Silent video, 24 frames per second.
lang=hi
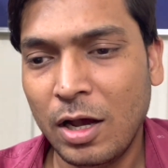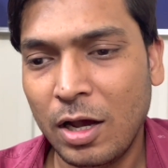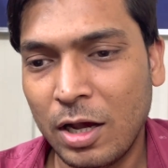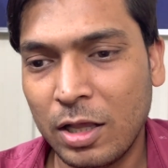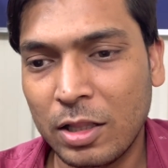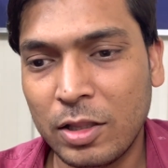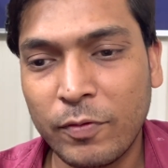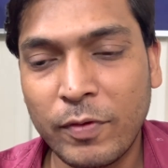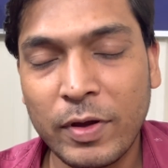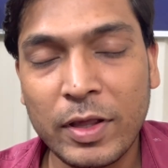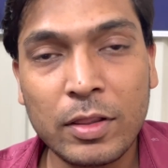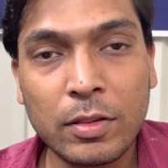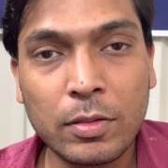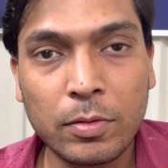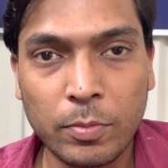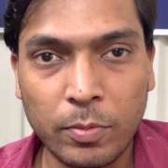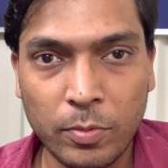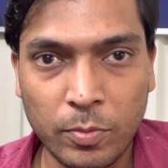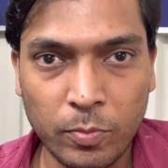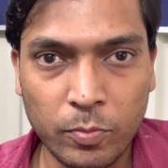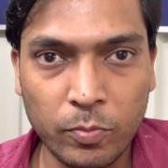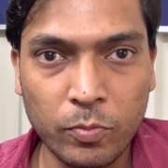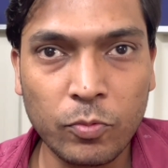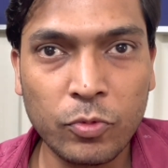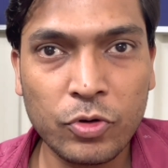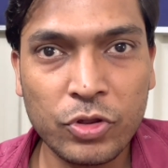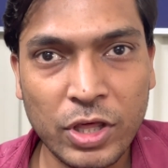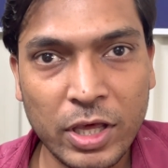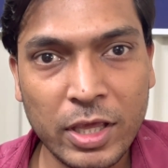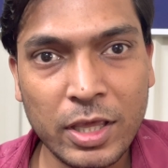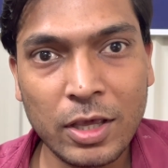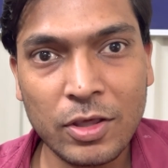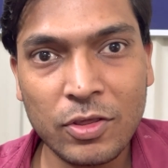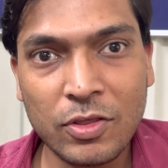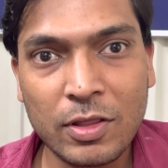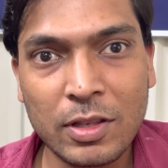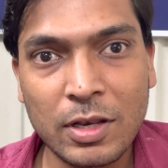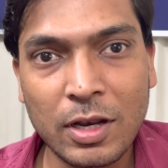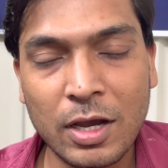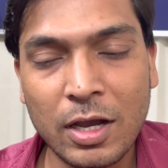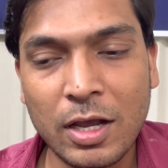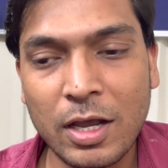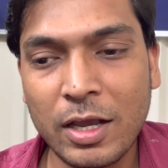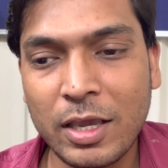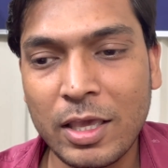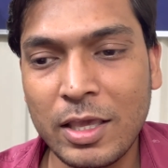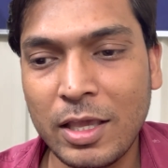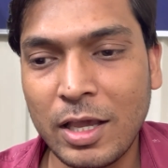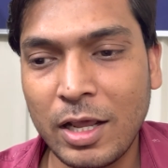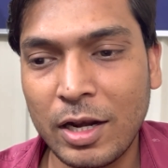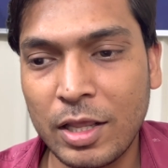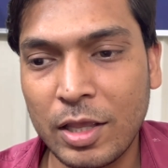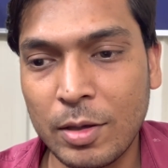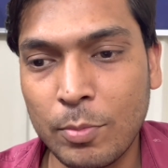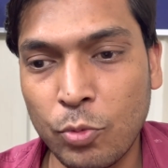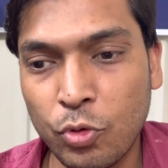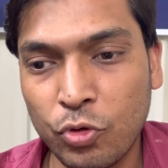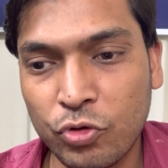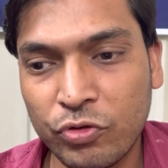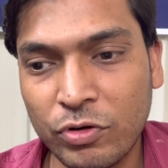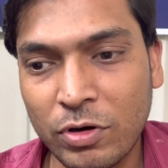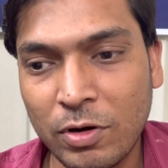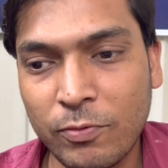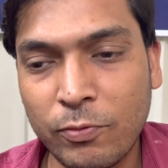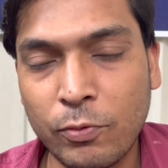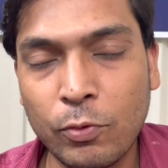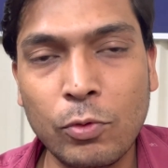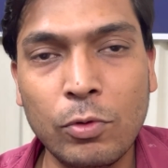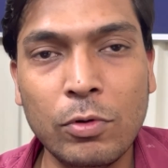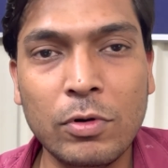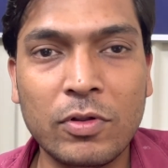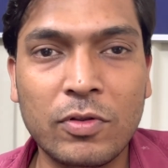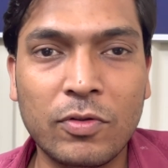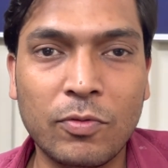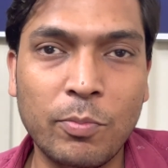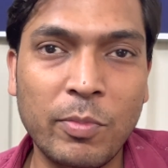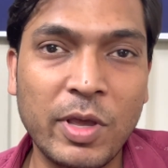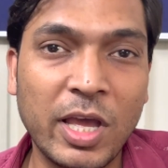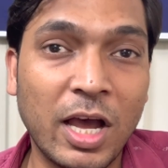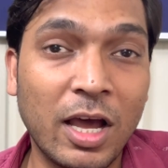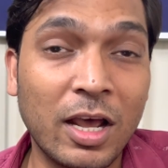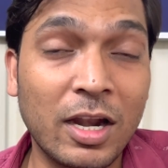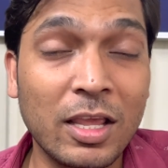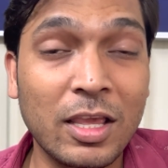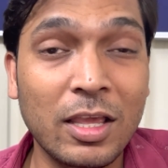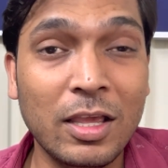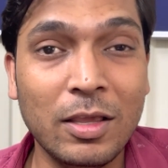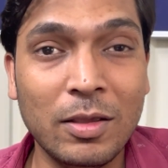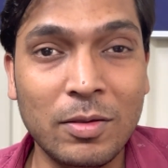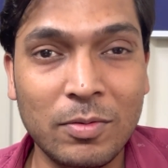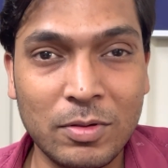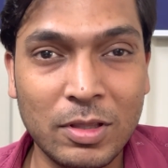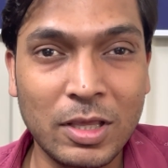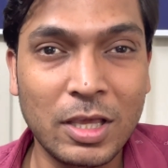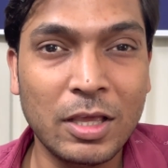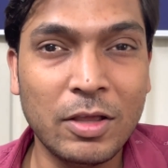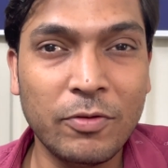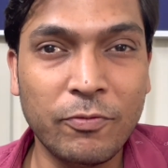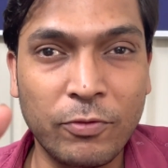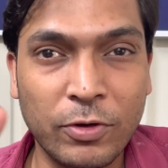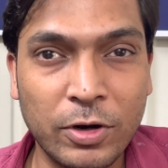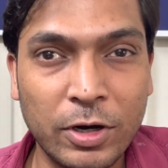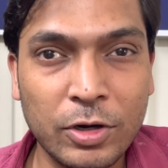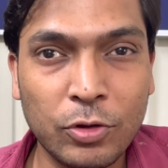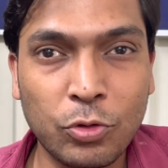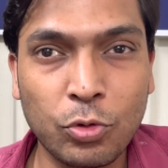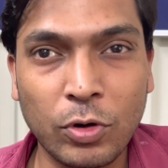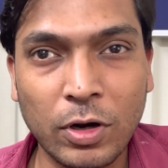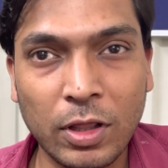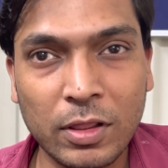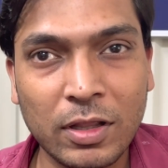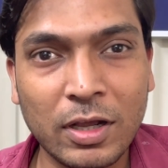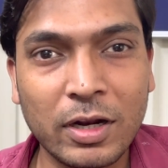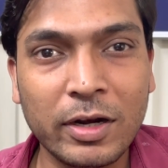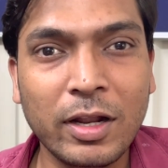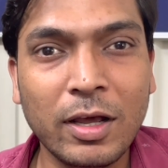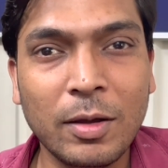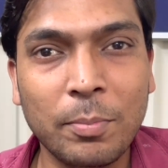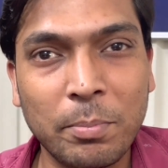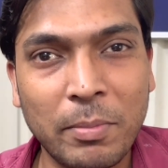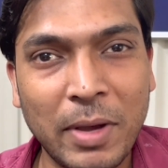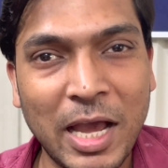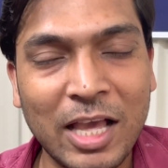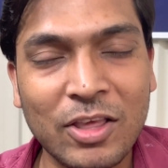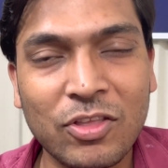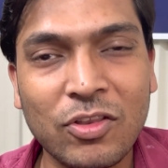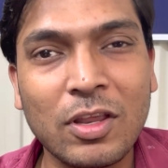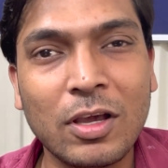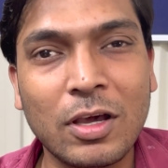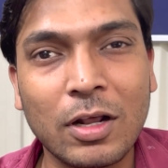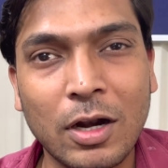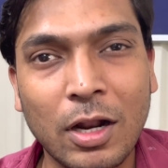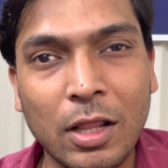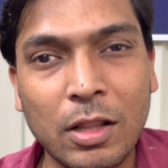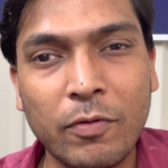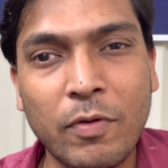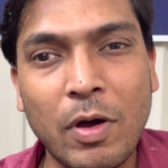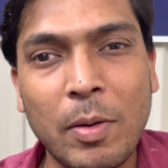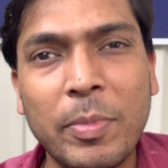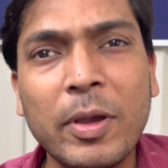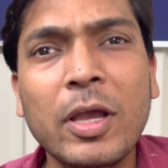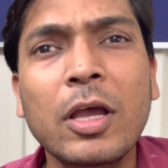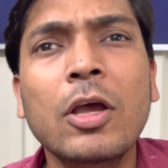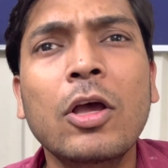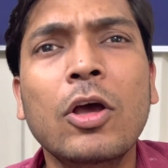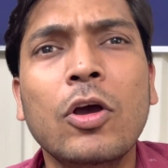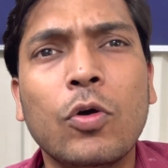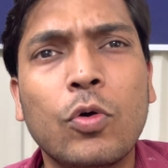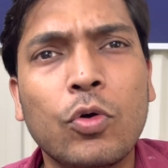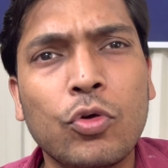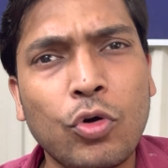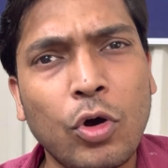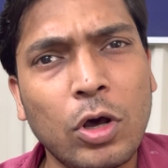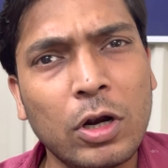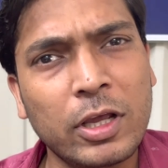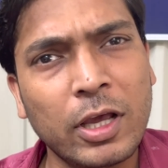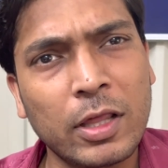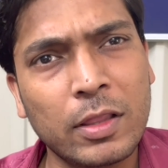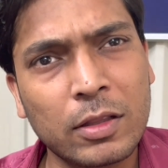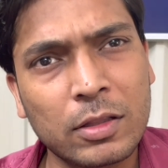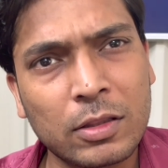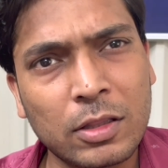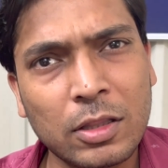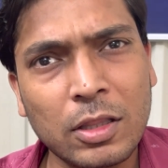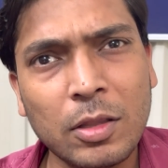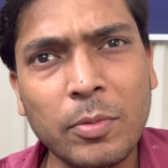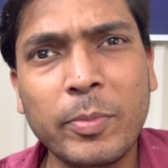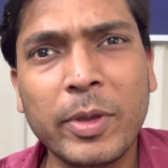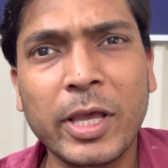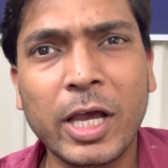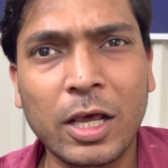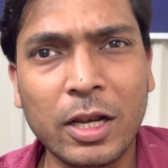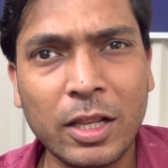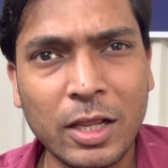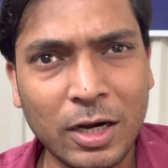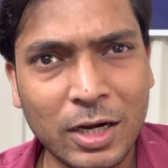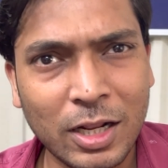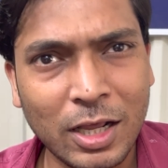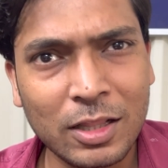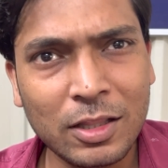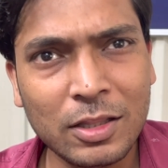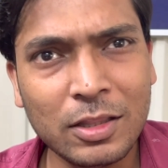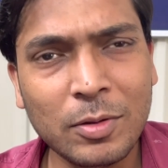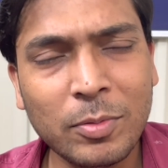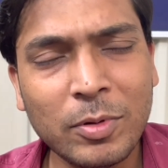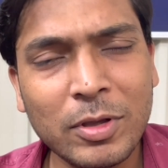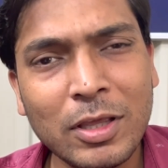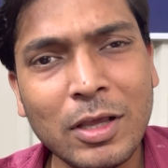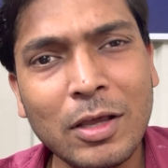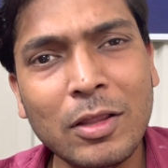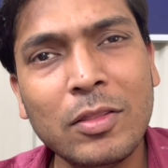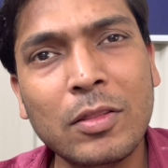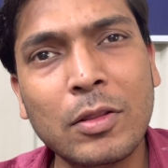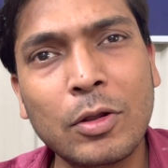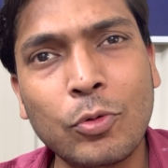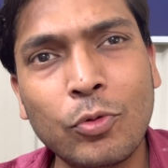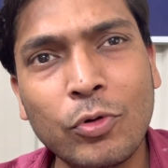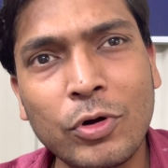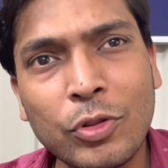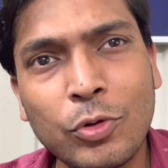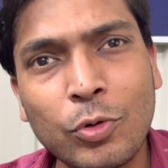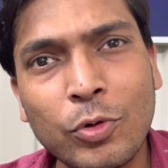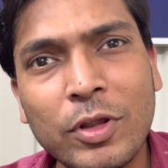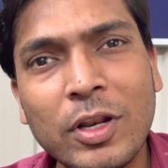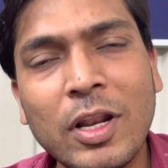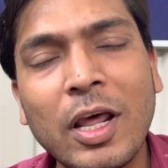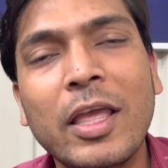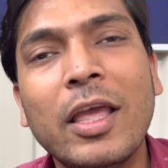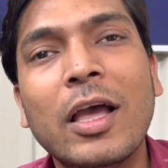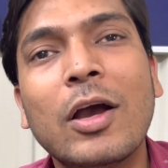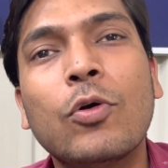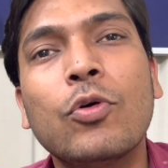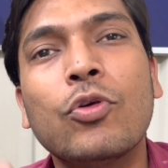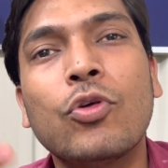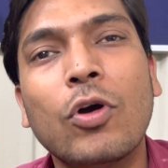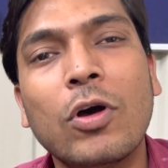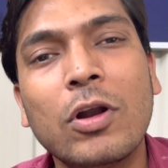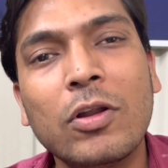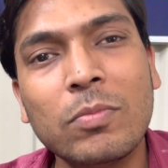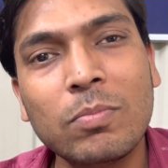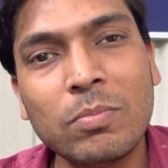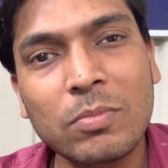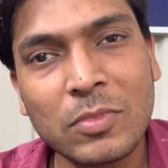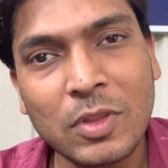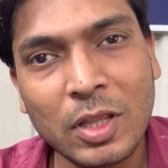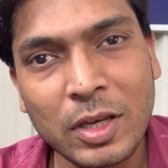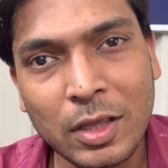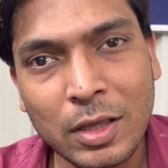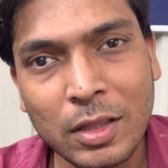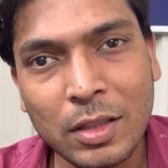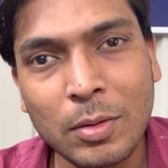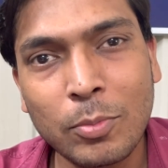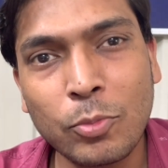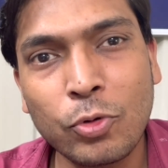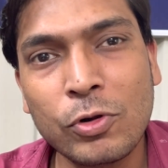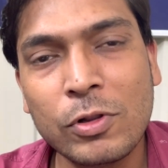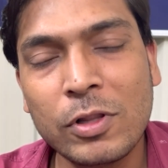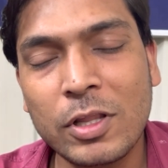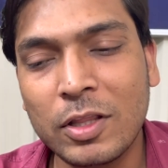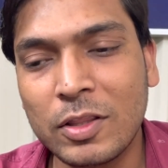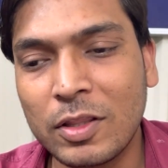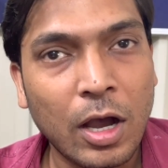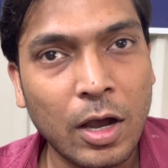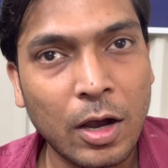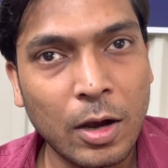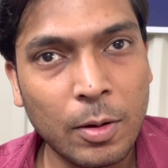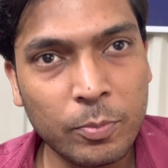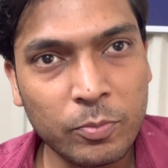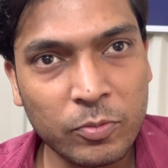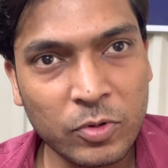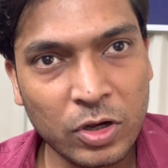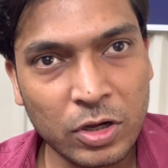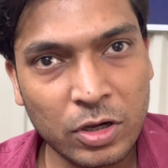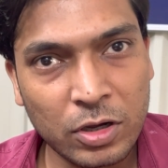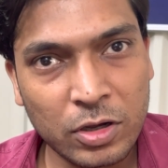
अदरवाइज मुझे ये चीज़ लगा कि यार इमोशनल फूल्स बिहारी ये वर्ड थोड़ा सा ना मैच नहीं कर रहा था वहाँ पे कुछ और कह सकते थे बिहारी हटा देते भाई यार जरूरी थोड़ी ना या कुछ और तरीके से बोल देते हम